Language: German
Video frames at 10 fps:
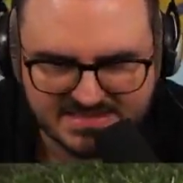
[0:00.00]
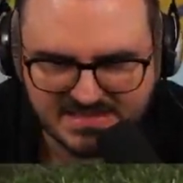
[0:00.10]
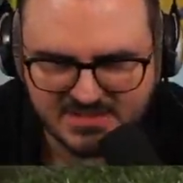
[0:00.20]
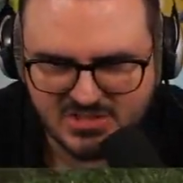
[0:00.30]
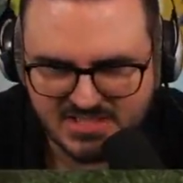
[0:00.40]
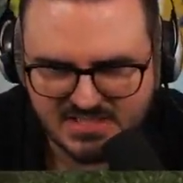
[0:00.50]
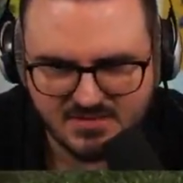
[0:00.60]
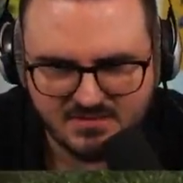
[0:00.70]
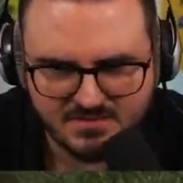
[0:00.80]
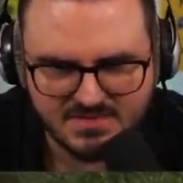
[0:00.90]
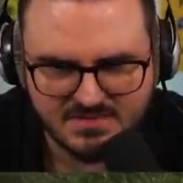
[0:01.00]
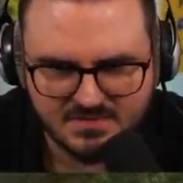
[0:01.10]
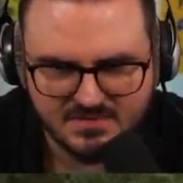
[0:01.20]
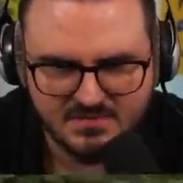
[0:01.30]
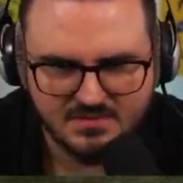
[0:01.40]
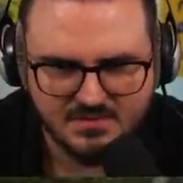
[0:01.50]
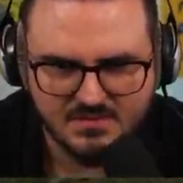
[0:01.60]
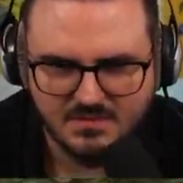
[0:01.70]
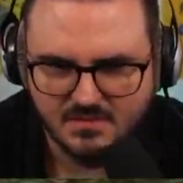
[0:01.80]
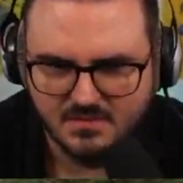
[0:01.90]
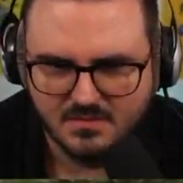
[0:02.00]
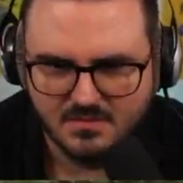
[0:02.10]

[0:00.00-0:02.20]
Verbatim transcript: danach schlagen, glaube ich. Okay.